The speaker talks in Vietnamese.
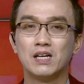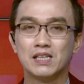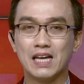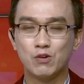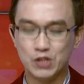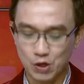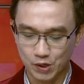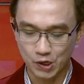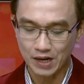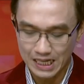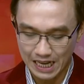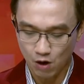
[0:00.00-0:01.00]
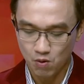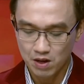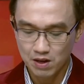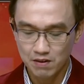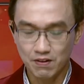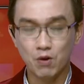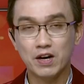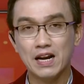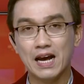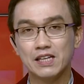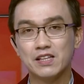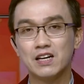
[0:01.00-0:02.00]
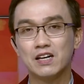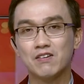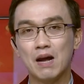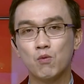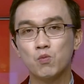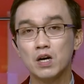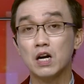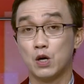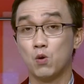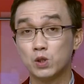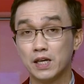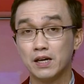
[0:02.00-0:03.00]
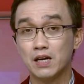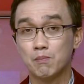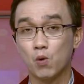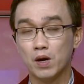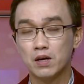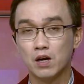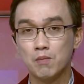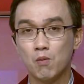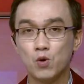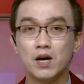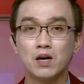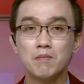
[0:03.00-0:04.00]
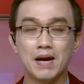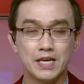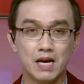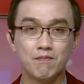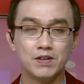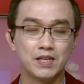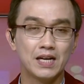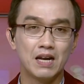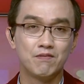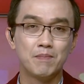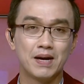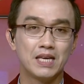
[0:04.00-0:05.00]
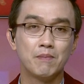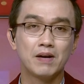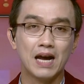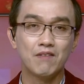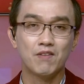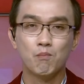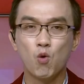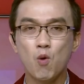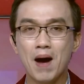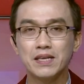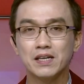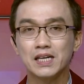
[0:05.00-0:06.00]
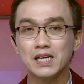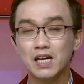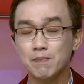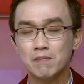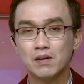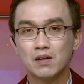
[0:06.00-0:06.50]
theo nhiều kiểu khác nhau và ngoài ra thì telegram cũng rất là nổi tiếng là một cái nơi môi giới mại dâm và những cái hành vi mại dâm khác và mua bán những cái clip